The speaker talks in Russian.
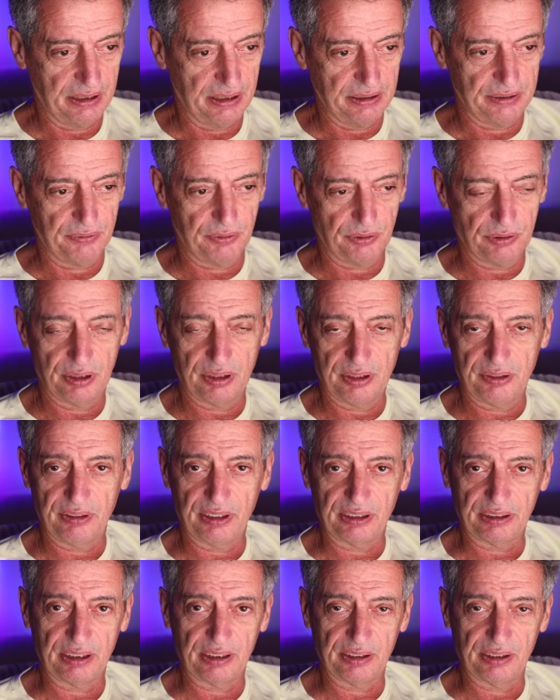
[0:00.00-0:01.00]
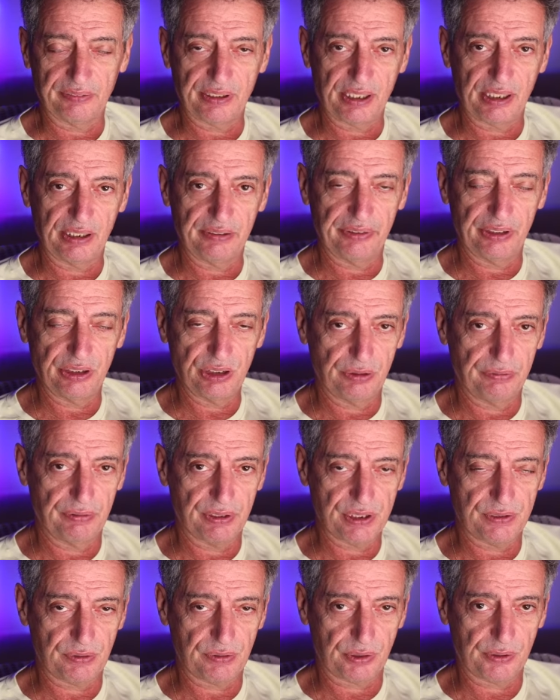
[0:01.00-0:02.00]
Сегодня 9 января
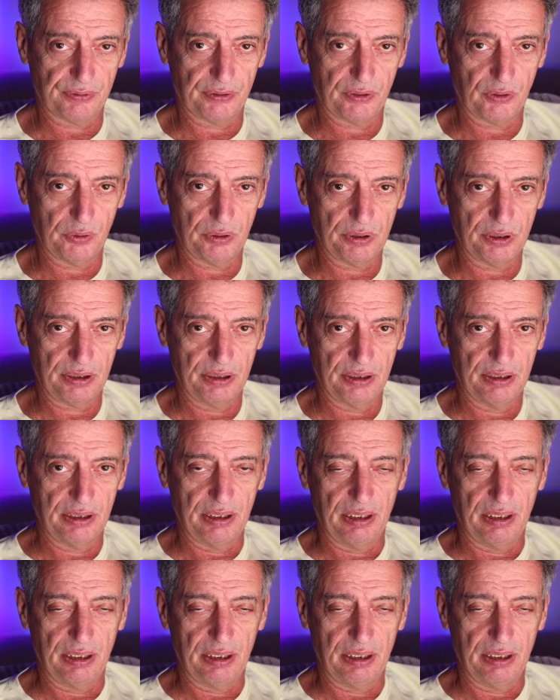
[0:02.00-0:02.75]
2024 года.